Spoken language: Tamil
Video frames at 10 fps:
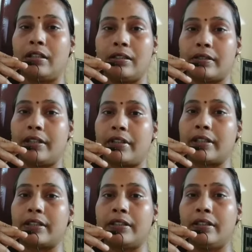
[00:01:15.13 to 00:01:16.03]
சேவ்
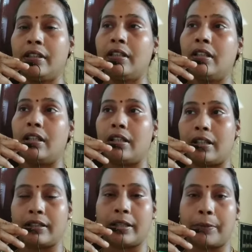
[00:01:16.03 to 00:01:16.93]
ஆகுது
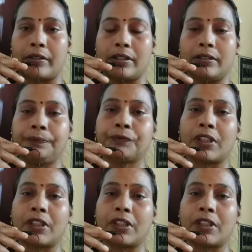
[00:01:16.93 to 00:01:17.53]
அதுக்கப்புறம் வந்து